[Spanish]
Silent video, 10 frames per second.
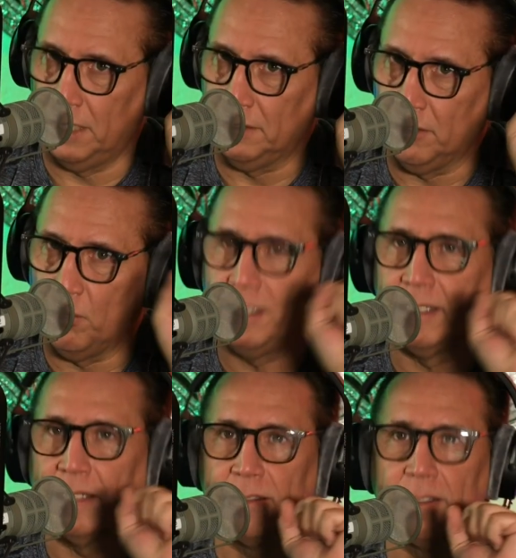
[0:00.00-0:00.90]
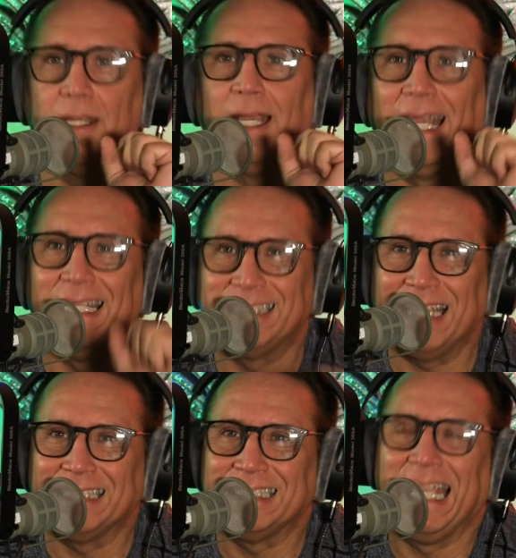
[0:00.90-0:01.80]
entre comillas,
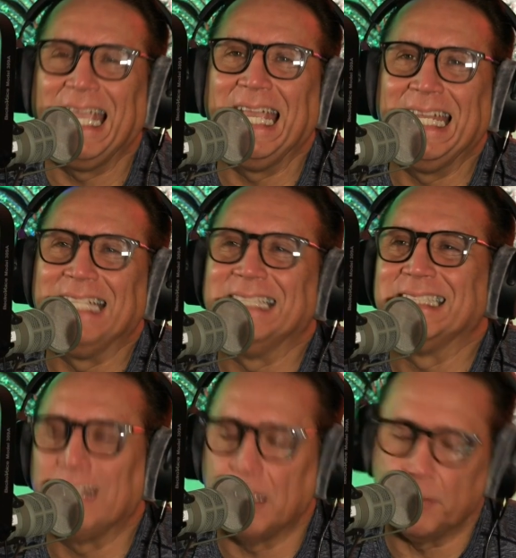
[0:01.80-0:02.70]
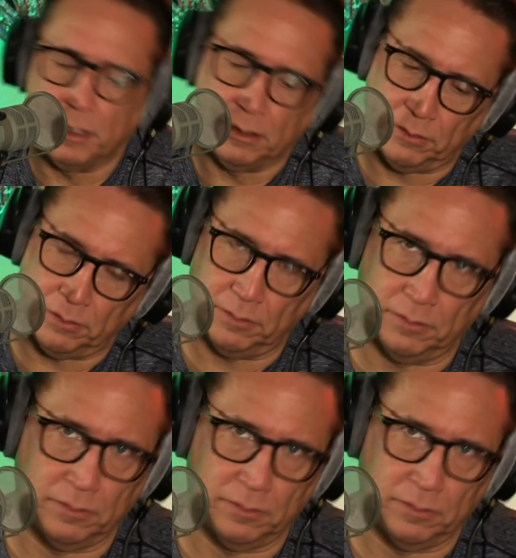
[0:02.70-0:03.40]
estás en entrenamiento.